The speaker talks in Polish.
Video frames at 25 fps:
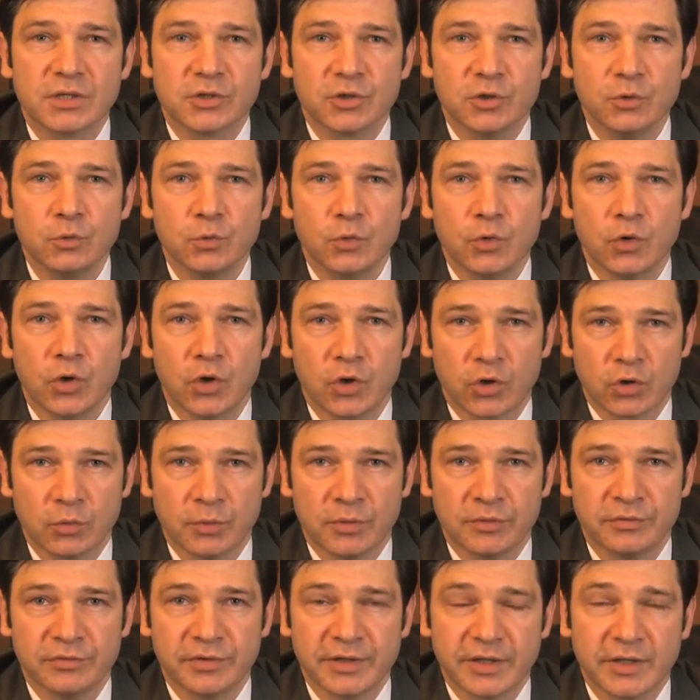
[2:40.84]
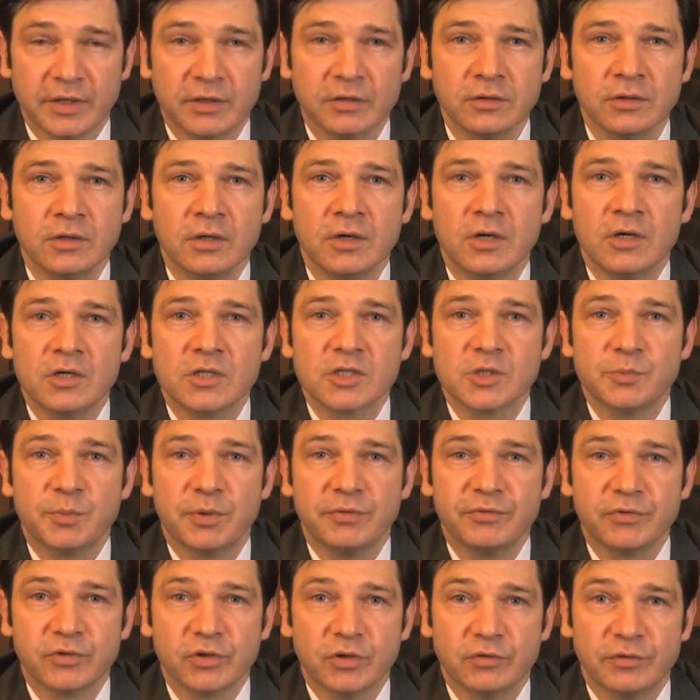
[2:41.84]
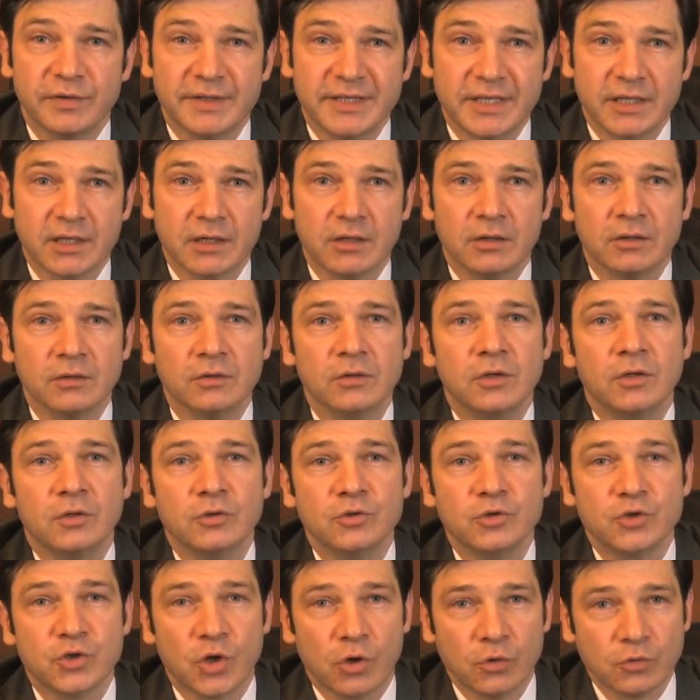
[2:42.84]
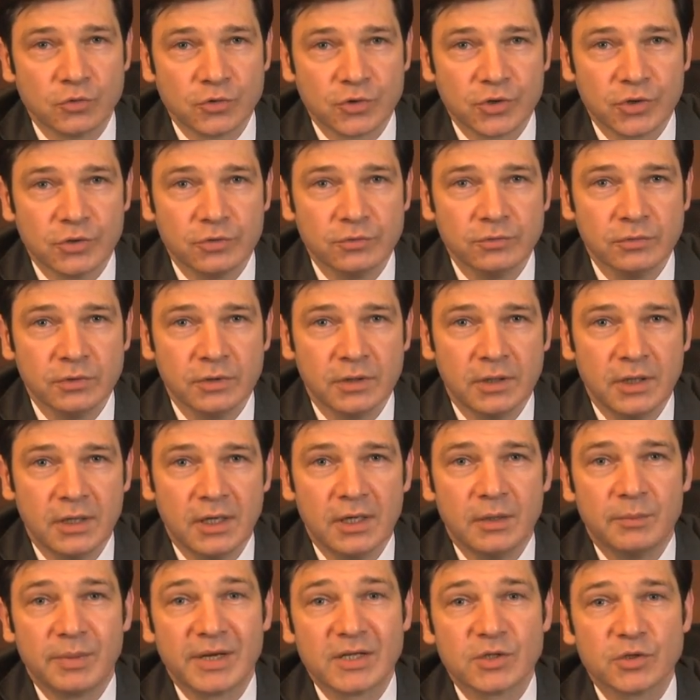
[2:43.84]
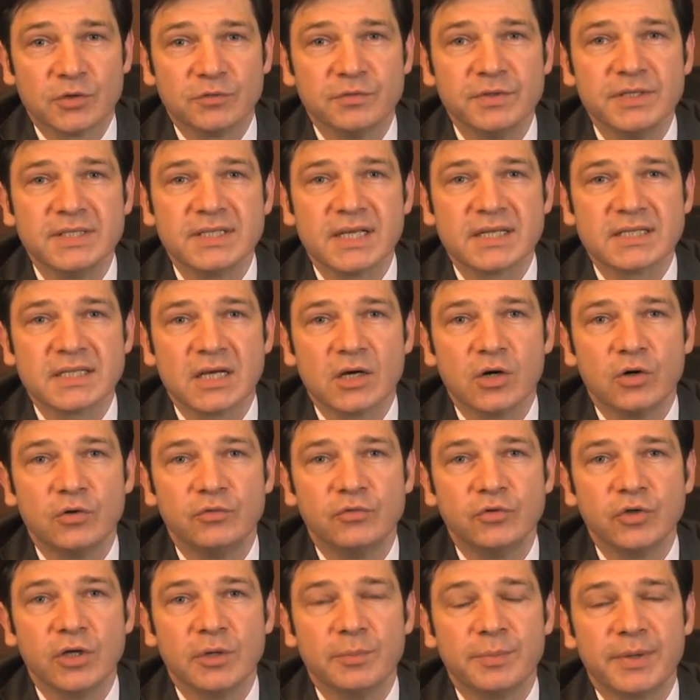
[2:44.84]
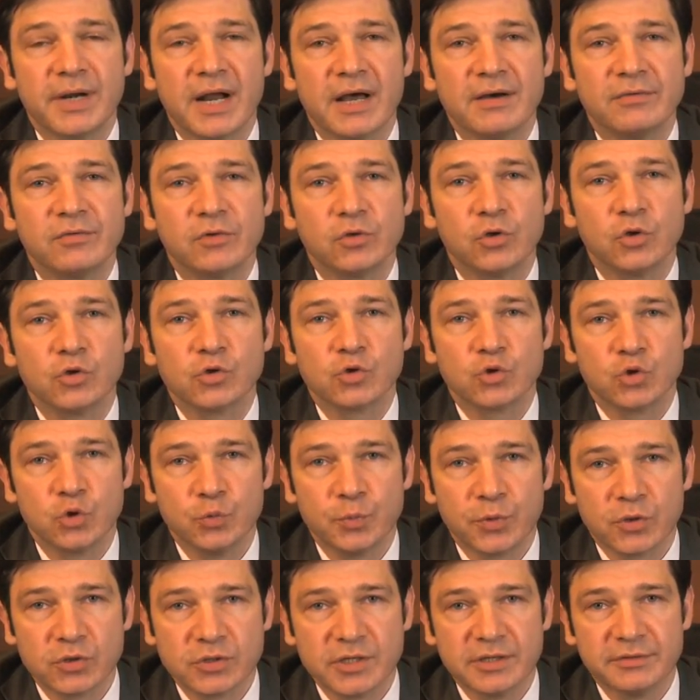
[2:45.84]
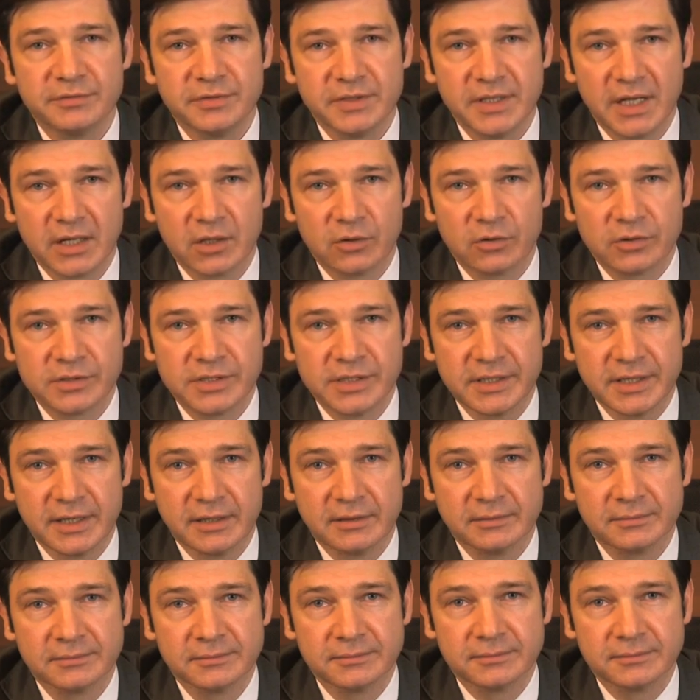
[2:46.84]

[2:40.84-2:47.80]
zasiłku chorobowego spowodowanego ciążą pracownica zachowuje prawo do 100% wynagrodzenia.